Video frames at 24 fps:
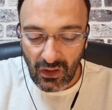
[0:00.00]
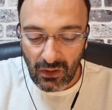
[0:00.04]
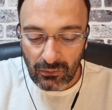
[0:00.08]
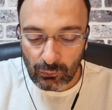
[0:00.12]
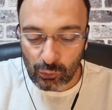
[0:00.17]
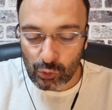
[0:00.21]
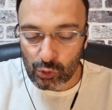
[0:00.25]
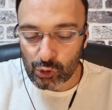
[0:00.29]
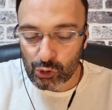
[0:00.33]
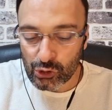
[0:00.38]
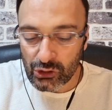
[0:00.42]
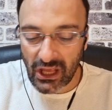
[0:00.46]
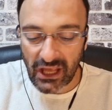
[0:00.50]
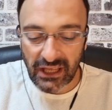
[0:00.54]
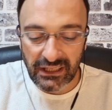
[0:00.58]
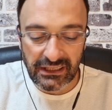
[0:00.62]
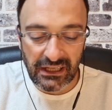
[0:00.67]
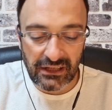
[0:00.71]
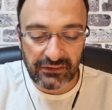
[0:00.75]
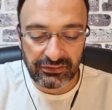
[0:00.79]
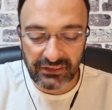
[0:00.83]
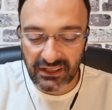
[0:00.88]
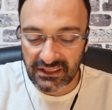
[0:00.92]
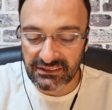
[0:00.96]

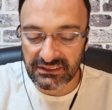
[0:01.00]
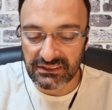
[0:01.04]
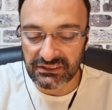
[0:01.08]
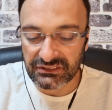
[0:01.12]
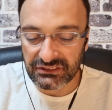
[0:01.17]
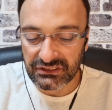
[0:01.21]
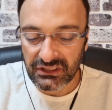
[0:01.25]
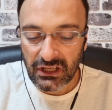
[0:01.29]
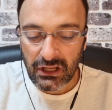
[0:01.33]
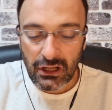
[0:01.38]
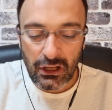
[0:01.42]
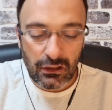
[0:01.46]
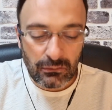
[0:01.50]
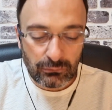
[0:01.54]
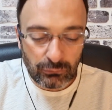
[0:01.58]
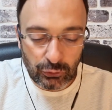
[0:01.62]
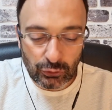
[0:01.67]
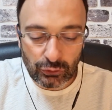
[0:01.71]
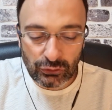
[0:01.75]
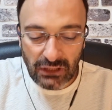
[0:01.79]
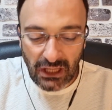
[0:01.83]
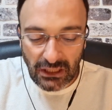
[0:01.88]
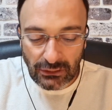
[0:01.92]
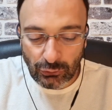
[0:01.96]
müsteenefedir.
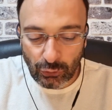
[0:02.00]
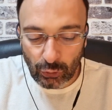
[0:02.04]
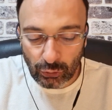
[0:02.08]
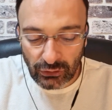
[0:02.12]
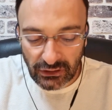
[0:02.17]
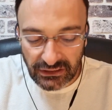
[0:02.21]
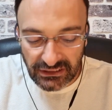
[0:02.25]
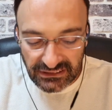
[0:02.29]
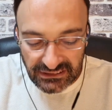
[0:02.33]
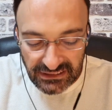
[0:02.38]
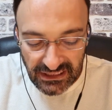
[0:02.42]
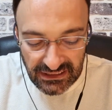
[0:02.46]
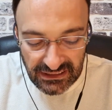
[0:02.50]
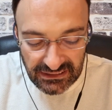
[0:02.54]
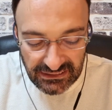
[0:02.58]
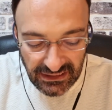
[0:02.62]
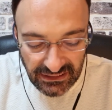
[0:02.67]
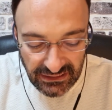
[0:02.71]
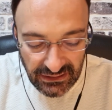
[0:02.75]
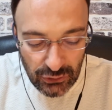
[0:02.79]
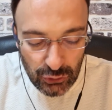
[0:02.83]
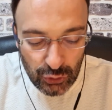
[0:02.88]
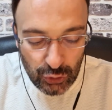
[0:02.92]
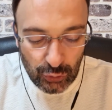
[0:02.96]
Bundan dolayı
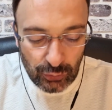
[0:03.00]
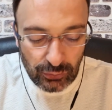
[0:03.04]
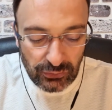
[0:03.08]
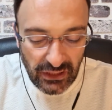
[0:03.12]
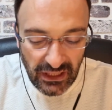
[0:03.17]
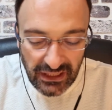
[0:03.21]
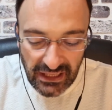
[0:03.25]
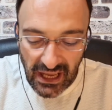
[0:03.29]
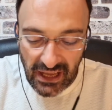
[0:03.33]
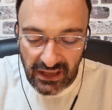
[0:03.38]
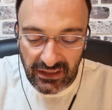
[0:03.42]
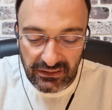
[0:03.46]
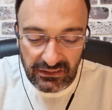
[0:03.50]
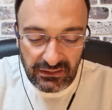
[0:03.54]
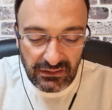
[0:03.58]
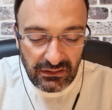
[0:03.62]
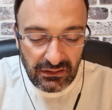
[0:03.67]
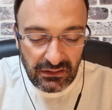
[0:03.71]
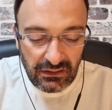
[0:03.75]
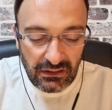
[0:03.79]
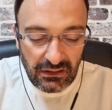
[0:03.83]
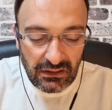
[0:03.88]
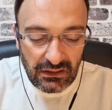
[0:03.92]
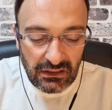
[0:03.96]
gerideki cümleye
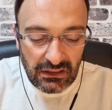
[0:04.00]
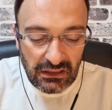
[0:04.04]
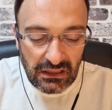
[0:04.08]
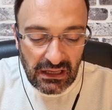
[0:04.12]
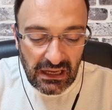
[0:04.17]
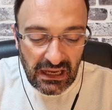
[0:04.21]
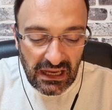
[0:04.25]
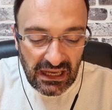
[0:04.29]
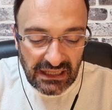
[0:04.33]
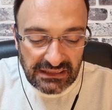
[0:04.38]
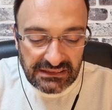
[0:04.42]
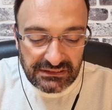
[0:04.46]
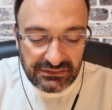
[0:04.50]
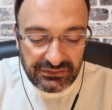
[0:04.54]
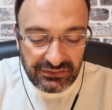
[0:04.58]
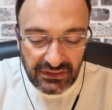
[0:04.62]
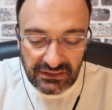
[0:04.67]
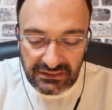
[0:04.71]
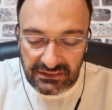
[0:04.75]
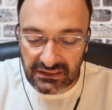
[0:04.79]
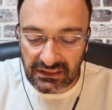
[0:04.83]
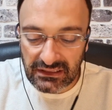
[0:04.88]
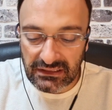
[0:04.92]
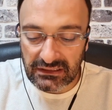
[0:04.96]

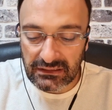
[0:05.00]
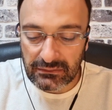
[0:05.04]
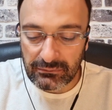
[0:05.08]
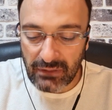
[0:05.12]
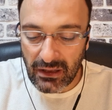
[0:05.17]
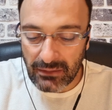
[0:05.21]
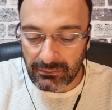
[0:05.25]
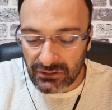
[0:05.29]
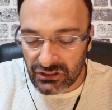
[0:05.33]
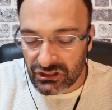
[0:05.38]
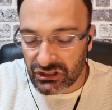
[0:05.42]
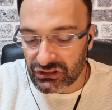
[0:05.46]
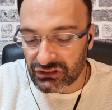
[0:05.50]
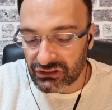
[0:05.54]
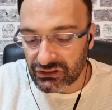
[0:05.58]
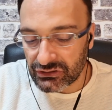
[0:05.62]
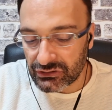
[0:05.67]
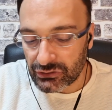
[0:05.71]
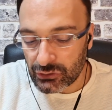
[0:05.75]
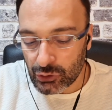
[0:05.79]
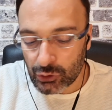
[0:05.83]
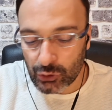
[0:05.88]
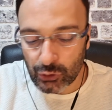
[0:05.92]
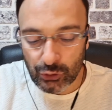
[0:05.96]

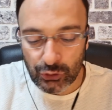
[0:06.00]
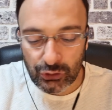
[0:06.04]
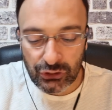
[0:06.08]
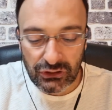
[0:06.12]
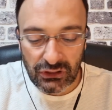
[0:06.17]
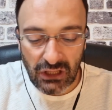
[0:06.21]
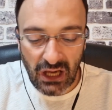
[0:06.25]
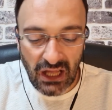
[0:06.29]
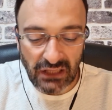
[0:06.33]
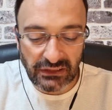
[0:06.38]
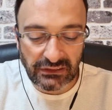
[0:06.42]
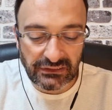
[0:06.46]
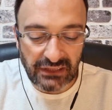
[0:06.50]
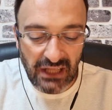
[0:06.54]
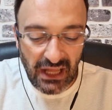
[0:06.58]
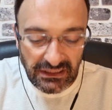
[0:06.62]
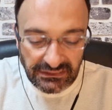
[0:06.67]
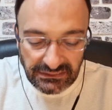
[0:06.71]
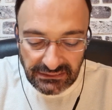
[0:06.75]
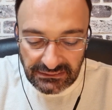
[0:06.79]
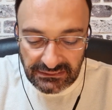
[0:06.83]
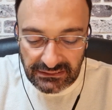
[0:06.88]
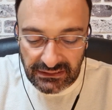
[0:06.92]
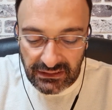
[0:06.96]
atfedilmemiştir. Çünkü
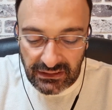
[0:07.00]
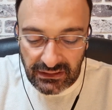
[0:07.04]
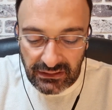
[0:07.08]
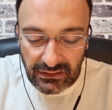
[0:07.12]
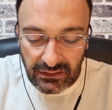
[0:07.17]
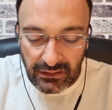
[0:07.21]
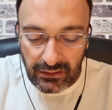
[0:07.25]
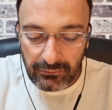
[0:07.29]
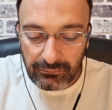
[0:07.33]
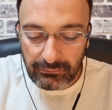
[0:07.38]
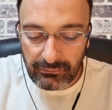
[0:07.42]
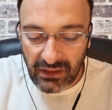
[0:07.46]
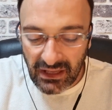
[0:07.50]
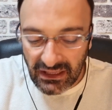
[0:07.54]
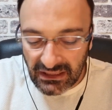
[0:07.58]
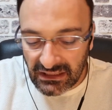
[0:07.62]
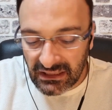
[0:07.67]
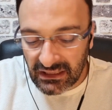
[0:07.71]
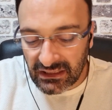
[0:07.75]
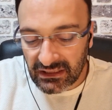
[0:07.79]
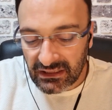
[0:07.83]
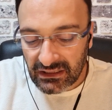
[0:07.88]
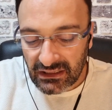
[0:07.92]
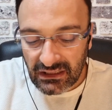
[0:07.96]
Allah'ın
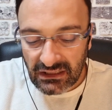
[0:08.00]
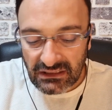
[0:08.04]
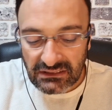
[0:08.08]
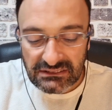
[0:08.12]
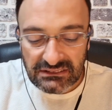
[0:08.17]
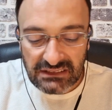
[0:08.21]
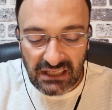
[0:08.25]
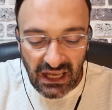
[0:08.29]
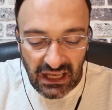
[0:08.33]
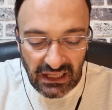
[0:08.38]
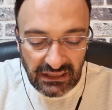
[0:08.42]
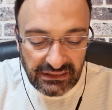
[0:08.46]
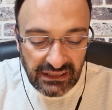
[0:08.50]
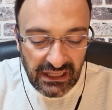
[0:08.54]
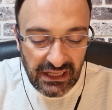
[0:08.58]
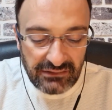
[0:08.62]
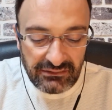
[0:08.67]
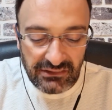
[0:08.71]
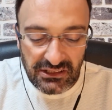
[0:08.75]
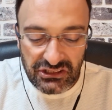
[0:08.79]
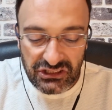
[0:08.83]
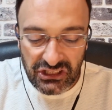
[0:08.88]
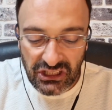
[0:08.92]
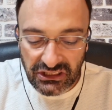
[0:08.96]
meni tane
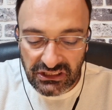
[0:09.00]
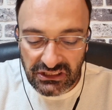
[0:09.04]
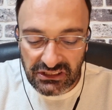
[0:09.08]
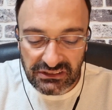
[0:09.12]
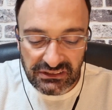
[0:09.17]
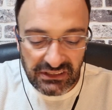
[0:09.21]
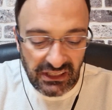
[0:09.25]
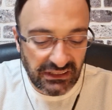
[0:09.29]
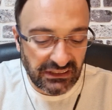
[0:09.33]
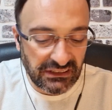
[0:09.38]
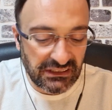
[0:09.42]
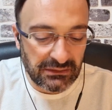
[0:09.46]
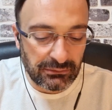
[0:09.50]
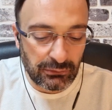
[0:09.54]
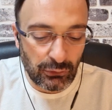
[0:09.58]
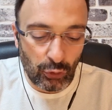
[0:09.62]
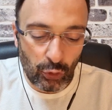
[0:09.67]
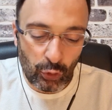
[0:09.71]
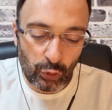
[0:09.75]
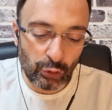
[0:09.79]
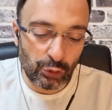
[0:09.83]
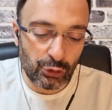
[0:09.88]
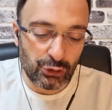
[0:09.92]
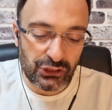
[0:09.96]
ve çekirdek gibi
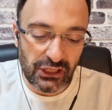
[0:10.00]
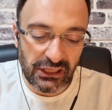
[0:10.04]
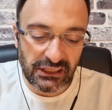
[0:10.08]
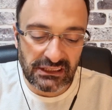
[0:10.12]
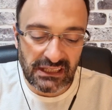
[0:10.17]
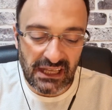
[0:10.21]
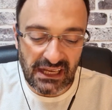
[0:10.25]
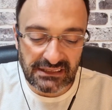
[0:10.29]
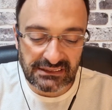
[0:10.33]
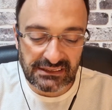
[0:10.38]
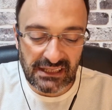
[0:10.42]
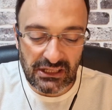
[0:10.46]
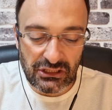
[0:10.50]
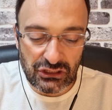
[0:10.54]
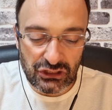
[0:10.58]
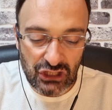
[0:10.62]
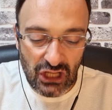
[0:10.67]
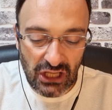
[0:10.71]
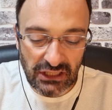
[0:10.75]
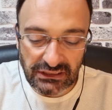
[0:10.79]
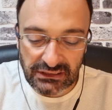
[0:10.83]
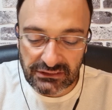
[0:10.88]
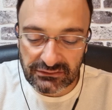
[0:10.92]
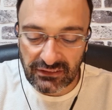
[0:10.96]
ölü şeylerden
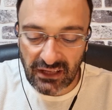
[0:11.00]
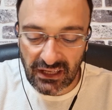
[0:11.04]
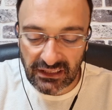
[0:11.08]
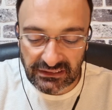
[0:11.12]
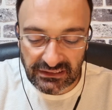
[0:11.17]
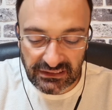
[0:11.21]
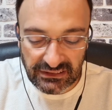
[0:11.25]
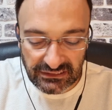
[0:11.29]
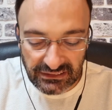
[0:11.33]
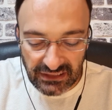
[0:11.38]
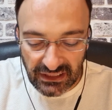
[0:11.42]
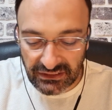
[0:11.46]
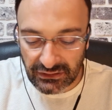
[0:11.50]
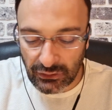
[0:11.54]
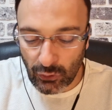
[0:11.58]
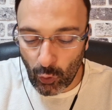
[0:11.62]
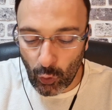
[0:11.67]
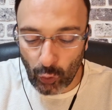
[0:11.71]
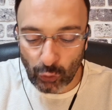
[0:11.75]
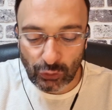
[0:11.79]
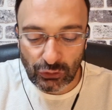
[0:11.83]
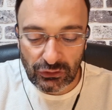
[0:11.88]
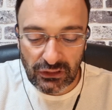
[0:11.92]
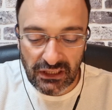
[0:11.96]
canlı varlıkları,
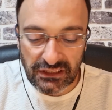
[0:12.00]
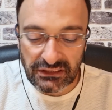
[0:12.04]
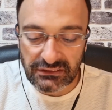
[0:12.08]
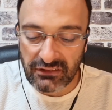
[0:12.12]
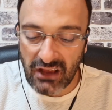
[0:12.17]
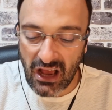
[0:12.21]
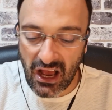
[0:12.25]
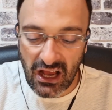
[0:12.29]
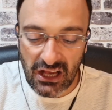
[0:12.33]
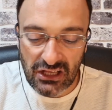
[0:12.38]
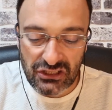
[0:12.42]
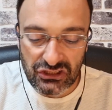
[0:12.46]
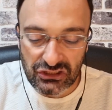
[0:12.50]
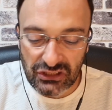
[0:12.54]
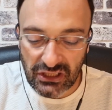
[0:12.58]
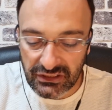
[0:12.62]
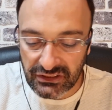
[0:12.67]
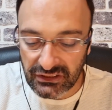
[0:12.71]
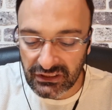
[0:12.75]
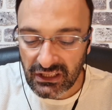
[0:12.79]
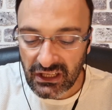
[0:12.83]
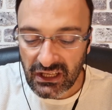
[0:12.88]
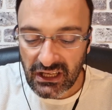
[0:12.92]
otları ve ağaçları